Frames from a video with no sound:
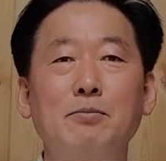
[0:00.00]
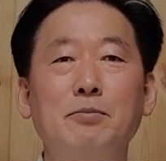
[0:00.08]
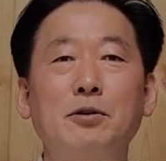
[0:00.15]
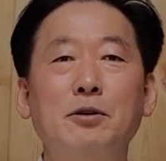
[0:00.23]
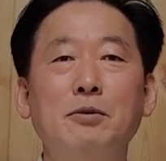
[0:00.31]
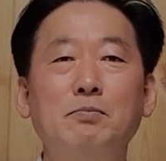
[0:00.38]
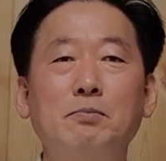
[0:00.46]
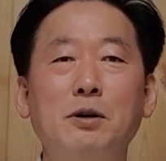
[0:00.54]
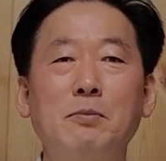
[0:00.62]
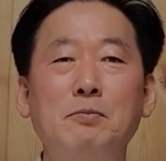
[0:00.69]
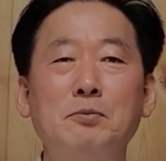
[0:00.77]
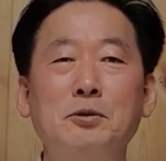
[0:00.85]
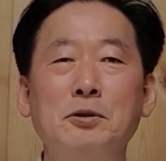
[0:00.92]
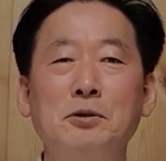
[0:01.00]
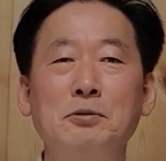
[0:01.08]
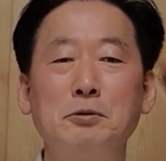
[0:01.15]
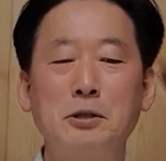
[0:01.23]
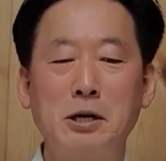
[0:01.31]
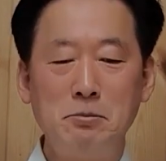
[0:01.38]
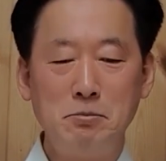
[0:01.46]

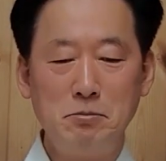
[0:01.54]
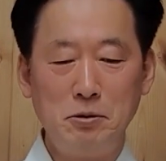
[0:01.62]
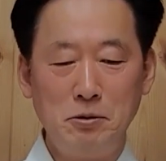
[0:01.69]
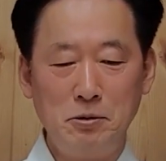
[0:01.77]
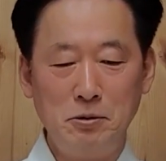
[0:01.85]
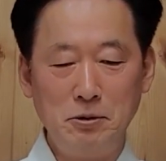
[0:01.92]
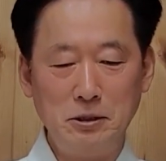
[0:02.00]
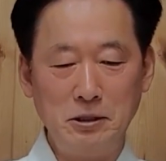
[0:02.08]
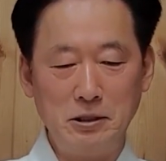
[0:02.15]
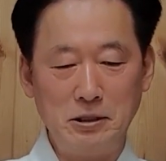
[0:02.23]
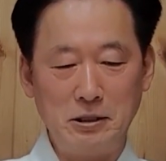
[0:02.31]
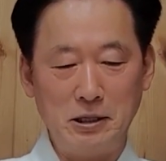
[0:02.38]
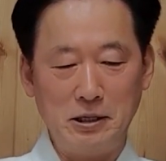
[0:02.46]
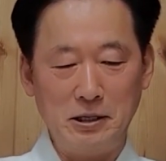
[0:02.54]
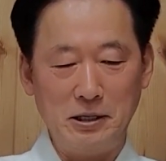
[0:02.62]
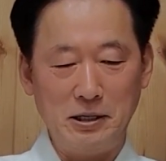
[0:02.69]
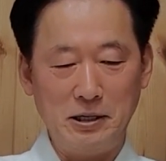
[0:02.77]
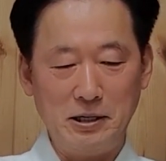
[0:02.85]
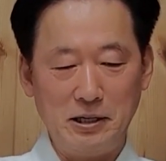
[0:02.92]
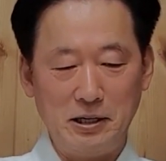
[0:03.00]
불법증
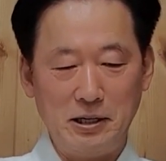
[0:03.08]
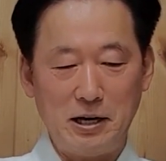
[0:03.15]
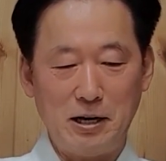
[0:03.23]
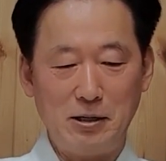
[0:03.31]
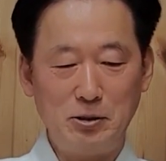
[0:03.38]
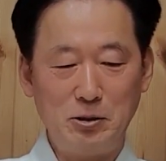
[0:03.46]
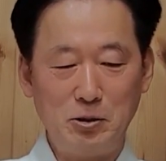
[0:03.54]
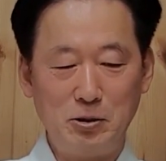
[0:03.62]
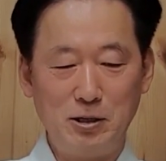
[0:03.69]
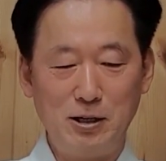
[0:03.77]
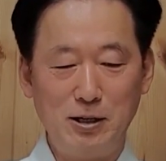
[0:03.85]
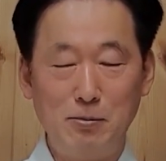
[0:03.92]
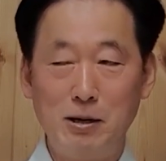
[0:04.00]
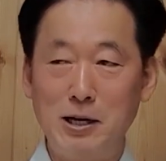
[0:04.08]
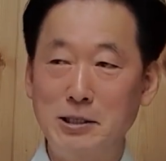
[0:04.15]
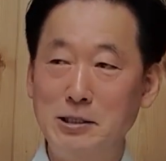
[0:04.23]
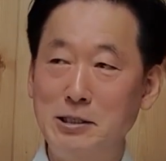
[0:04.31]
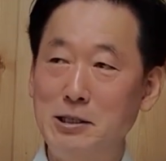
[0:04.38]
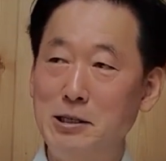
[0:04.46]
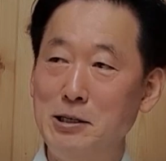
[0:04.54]
삼보님께 향초를
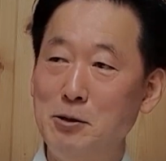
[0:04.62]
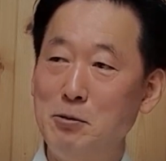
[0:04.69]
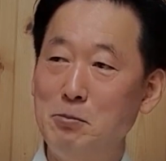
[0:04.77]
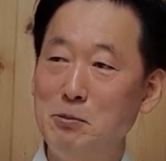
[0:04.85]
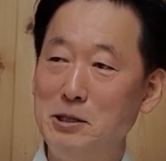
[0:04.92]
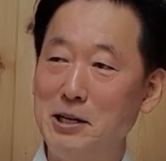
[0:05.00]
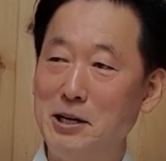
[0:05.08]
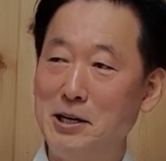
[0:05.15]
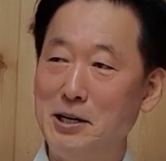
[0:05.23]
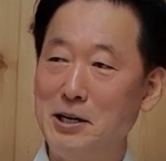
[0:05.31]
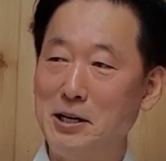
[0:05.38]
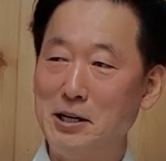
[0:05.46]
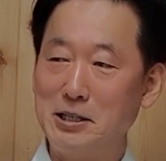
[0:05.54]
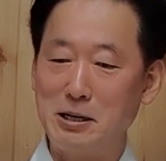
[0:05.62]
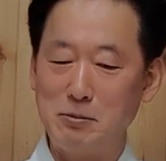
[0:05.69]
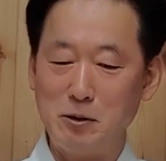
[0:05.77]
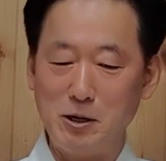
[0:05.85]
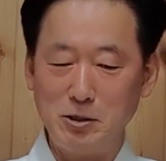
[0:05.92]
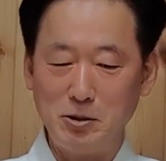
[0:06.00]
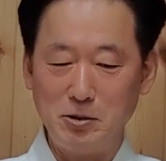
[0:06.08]
바치옵니다. 그
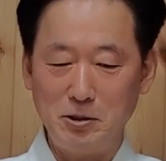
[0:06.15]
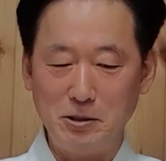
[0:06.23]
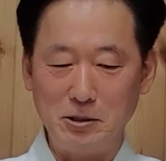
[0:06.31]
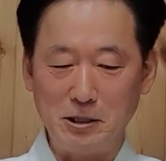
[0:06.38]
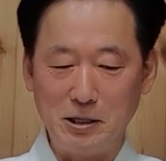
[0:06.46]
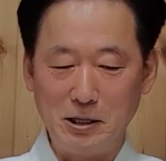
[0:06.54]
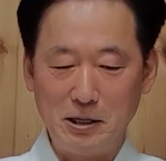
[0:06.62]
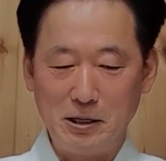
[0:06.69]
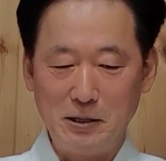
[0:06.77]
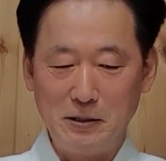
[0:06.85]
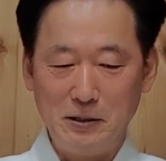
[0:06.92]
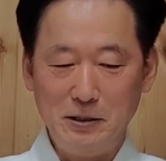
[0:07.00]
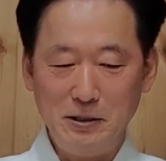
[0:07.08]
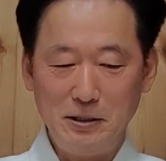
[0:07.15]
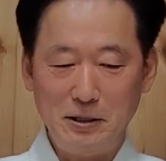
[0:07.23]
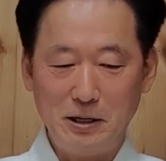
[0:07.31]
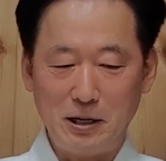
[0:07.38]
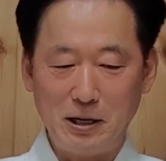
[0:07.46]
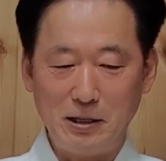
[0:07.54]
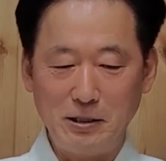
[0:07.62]
다음에 향초는, 어?
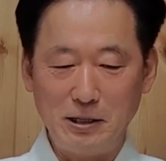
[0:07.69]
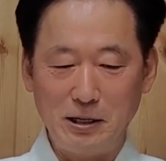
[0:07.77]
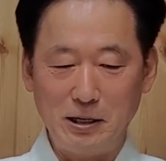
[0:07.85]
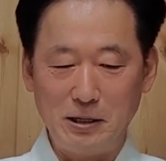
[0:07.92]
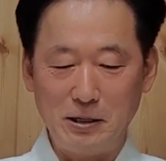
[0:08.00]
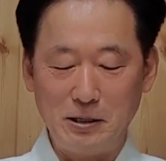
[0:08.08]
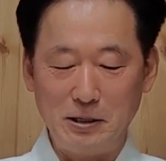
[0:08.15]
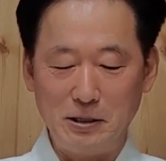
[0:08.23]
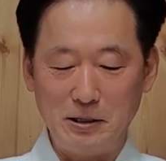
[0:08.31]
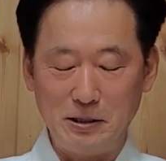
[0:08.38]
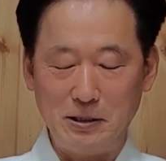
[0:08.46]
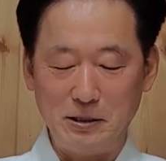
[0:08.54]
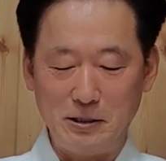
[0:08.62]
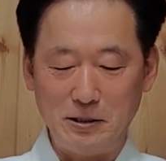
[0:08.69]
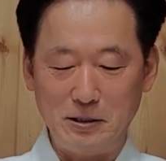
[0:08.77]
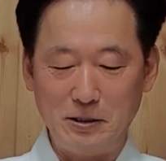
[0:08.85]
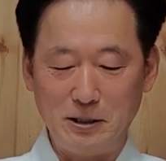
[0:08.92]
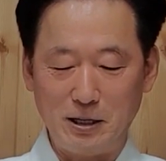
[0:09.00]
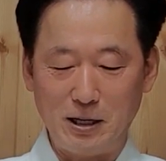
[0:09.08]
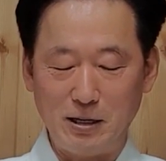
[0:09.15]
이렇게 이제,
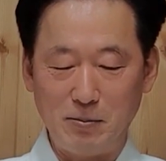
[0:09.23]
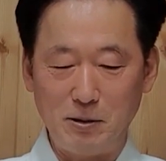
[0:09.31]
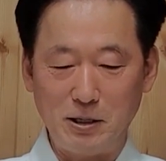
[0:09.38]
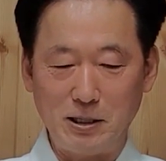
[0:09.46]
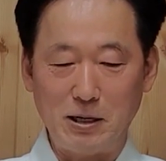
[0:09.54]
어떻게 하냐면, 이렇게